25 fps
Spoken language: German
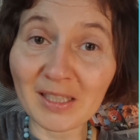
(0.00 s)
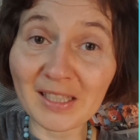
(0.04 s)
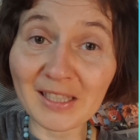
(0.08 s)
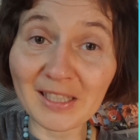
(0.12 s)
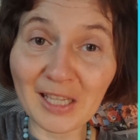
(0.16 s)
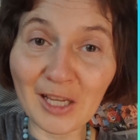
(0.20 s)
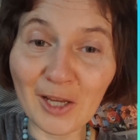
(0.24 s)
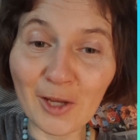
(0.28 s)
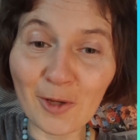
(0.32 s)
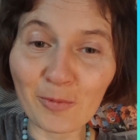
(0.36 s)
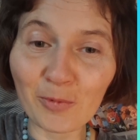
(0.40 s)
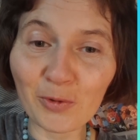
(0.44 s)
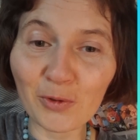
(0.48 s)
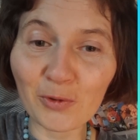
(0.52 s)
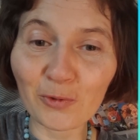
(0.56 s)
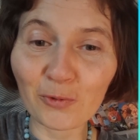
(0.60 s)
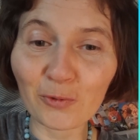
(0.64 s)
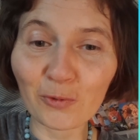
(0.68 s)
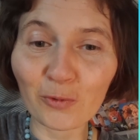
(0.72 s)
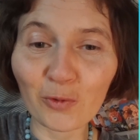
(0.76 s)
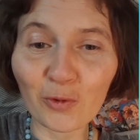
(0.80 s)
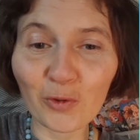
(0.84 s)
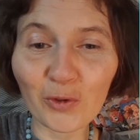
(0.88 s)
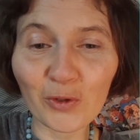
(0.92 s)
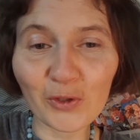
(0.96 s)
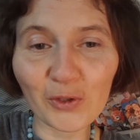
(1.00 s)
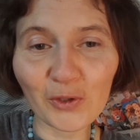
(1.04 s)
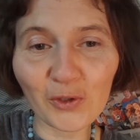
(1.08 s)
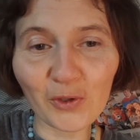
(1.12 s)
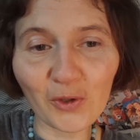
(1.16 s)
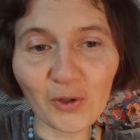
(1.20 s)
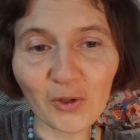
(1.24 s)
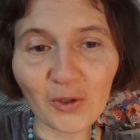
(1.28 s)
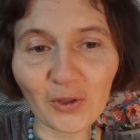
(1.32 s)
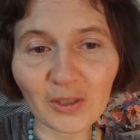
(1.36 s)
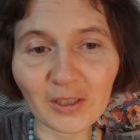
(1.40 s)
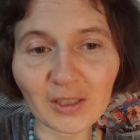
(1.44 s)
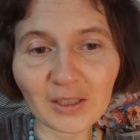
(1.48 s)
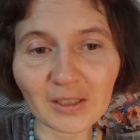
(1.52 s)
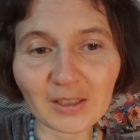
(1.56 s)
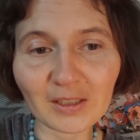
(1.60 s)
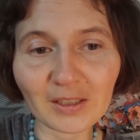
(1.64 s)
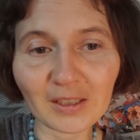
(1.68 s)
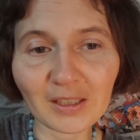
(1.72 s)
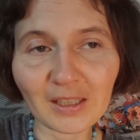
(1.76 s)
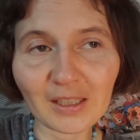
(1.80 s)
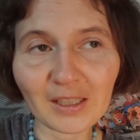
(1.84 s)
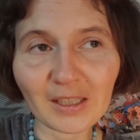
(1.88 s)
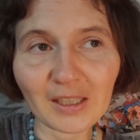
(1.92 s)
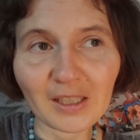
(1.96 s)
Selbstfürsorge,
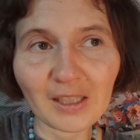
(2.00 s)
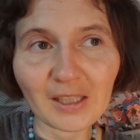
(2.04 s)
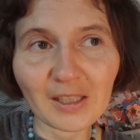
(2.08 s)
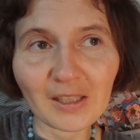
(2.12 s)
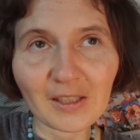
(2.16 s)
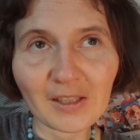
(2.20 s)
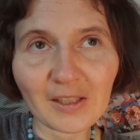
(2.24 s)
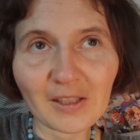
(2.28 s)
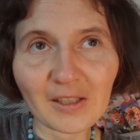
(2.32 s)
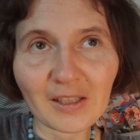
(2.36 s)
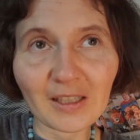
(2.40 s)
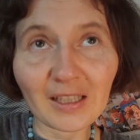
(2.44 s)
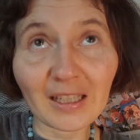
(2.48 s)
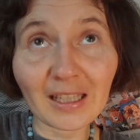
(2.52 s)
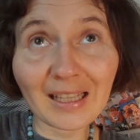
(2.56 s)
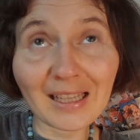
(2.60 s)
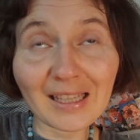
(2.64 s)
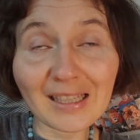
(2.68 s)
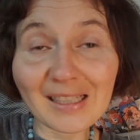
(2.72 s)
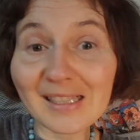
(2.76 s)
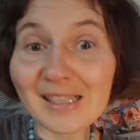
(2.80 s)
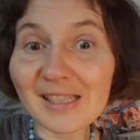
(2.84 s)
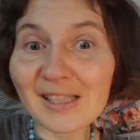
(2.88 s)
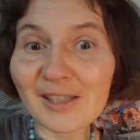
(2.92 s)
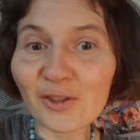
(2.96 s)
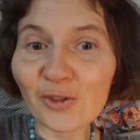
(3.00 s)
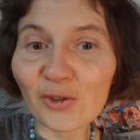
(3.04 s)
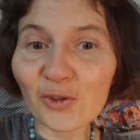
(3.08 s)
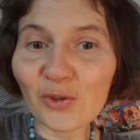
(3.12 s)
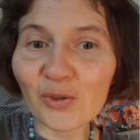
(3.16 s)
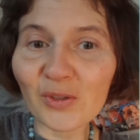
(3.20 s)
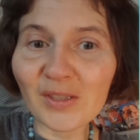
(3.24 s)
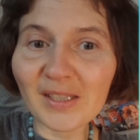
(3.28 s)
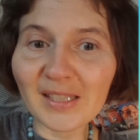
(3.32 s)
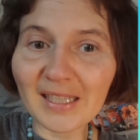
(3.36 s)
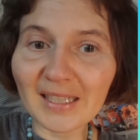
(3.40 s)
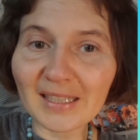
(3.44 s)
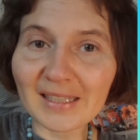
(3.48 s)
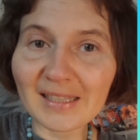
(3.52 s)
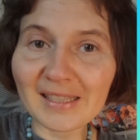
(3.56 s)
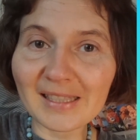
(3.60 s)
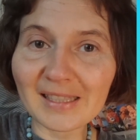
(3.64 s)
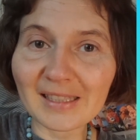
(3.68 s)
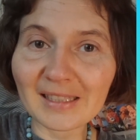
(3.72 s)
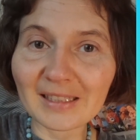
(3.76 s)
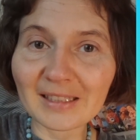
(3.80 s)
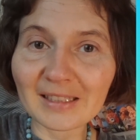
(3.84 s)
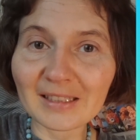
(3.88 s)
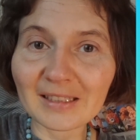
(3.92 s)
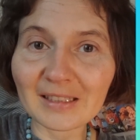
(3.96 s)
Grenzen zu
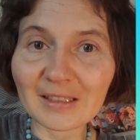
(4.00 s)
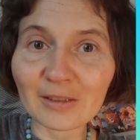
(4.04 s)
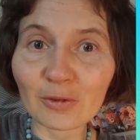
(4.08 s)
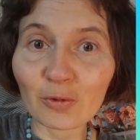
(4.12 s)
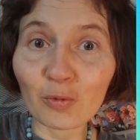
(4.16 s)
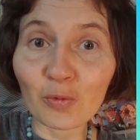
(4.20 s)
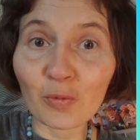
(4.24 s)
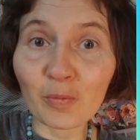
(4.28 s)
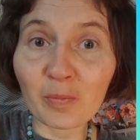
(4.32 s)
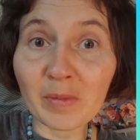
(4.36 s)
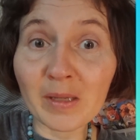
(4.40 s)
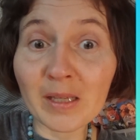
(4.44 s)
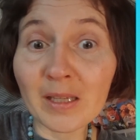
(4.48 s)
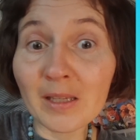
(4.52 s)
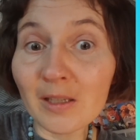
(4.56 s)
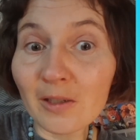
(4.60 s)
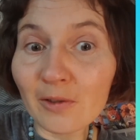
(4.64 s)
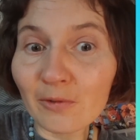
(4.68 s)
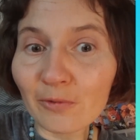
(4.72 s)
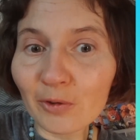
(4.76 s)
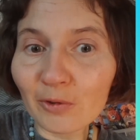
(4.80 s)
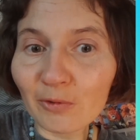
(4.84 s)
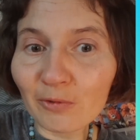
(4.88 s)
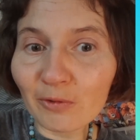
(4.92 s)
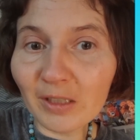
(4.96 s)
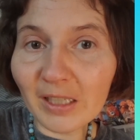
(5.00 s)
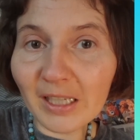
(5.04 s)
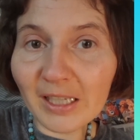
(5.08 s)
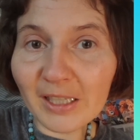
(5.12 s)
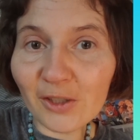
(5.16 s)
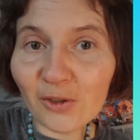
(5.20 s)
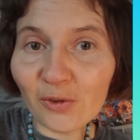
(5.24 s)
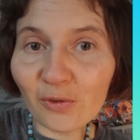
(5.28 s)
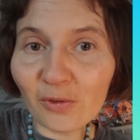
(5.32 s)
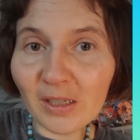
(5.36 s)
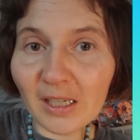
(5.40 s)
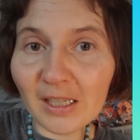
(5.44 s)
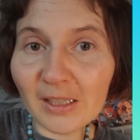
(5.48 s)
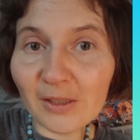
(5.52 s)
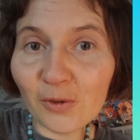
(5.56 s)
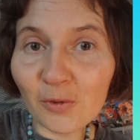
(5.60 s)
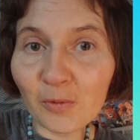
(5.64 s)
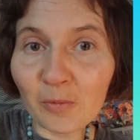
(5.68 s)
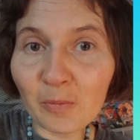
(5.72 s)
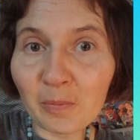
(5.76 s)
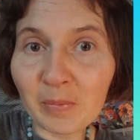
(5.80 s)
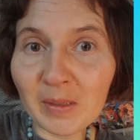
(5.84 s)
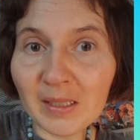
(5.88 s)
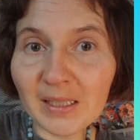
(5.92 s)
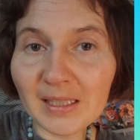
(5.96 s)
setzen, um Hilfe vielleicht sogar zu
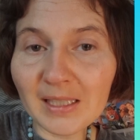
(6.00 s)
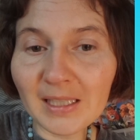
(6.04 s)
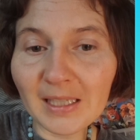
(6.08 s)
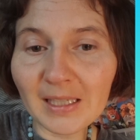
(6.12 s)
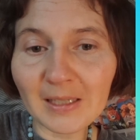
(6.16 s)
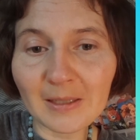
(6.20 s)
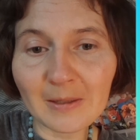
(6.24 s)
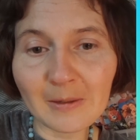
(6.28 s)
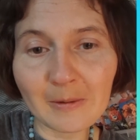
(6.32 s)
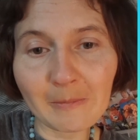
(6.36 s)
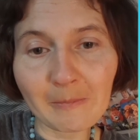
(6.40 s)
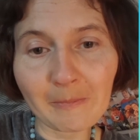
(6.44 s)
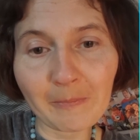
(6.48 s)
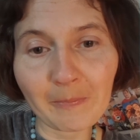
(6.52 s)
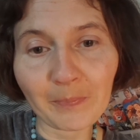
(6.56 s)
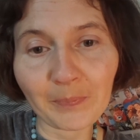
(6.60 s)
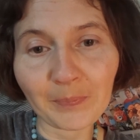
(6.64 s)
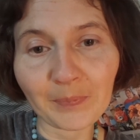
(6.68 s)
bitten?